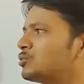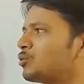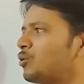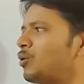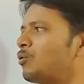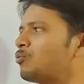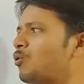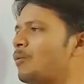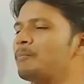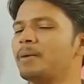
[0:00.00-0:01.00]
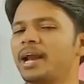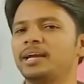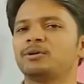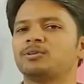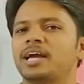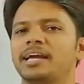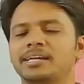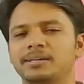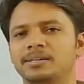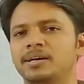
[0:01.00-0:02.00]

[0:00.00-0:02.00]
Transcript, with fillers: तो वो मेल्ट हो जाएगी